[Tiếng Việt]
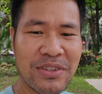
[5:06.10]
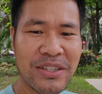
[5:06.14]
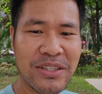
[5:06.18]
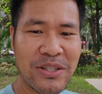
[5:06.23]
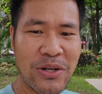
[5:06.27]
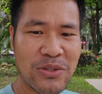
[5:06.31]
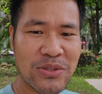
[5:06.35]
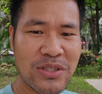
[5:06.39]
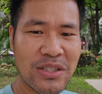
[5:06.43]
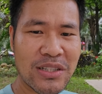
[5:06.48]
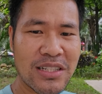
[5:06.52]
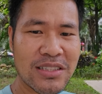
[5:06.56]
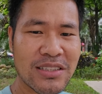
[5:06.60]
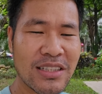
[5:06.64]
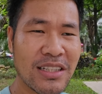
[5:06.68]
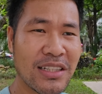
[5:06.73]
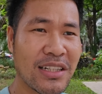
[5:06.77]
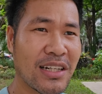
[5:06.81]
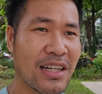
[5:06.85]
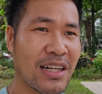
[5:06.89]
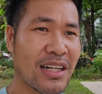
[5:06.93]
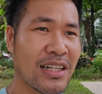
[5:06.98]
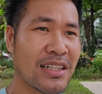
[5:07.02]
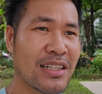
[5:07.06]
phải hiểu rằng là
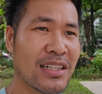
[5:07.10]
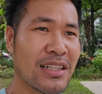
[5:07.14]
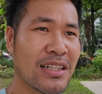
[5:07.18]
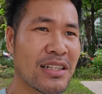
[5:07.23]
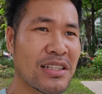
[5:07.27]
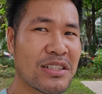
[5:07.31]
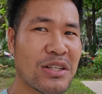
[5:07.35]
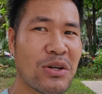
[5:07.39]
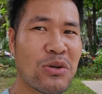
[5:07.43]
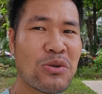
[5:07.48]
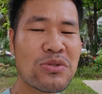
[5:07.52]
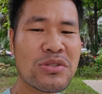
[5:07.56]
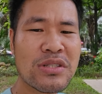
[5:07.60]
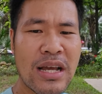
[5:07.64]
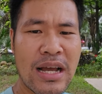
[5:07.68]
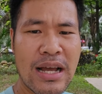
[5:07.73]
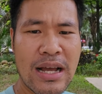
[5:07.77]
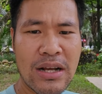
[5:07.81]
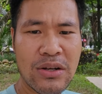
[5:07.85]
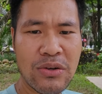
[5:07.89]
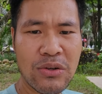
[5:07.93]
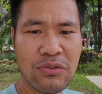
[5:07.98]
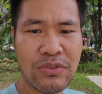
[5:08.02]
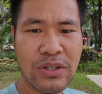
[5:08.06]
gì, là sâu
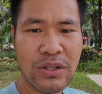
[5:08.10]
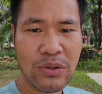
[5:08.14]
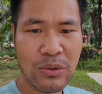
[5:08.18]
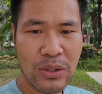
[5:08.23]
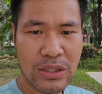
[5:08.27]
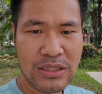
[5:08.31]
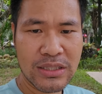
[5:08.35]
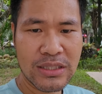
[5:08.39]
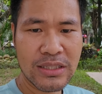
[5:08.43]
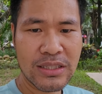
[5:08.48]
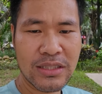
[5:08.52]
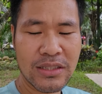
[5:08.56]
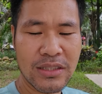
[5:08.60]
xa của việc luật